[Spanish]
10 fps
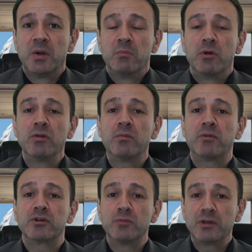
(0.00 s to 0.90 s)
Bueno,
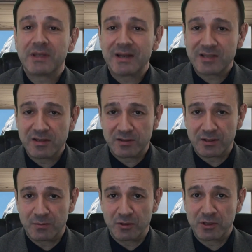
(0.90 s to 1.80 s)
pues muy interesante,
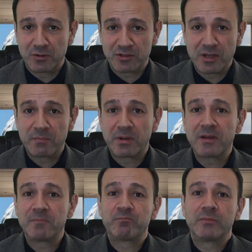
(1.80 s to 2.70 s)
como digo
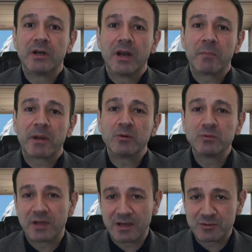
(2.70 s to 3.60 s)
siempre. La
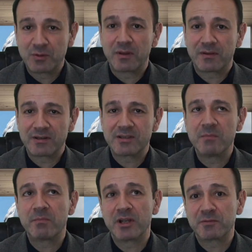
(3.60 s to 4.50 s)
pregunta que suelo hacer
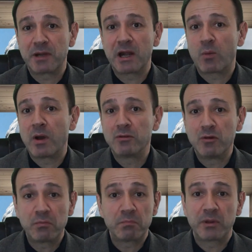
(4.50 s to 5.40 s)
siempre es para
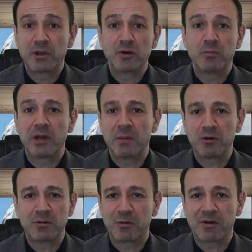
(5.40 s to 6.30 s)
cuándo, pero me la
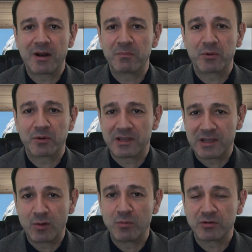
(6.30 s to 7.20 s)
puedo ahorrar, porque
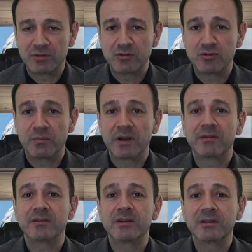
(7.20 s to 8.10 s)
ya lo hemos dicho,
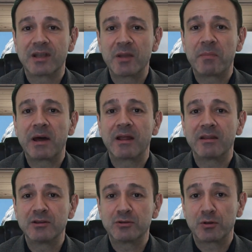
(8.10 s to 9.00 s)
parece ser que para
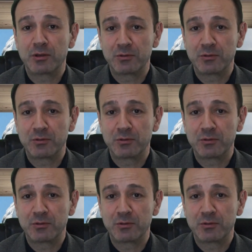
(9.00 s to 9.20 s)
dentro de